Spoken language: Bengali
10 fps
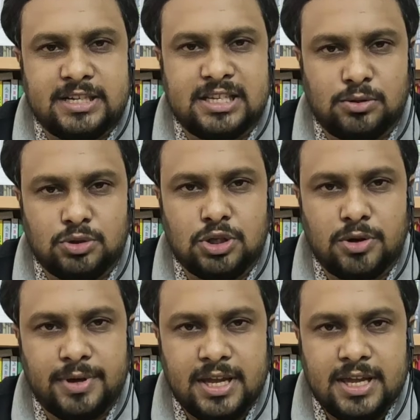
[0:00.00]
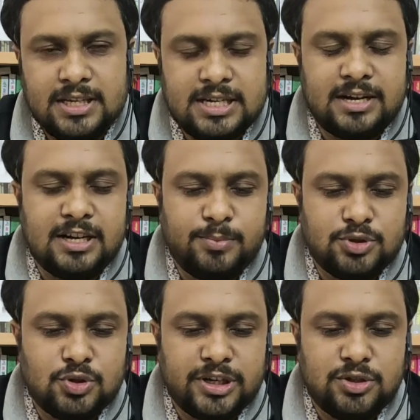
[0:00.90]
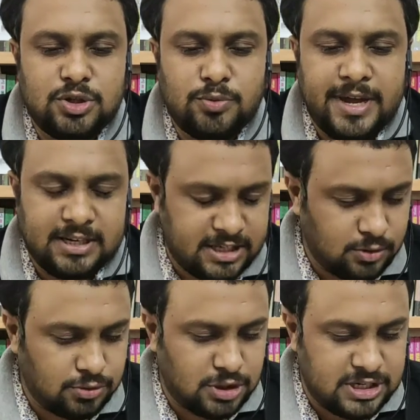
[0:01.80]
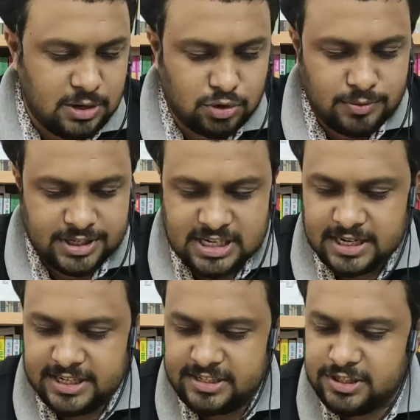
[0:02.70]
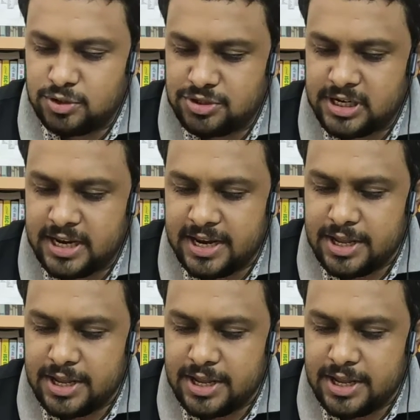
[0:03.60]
অ্যান্সার করতে হবে ষাটটি প্রশ্নকে যদি তুমি অ্যান্সার করতে চাও তোমাকে ষাটটি সৃজনশীলে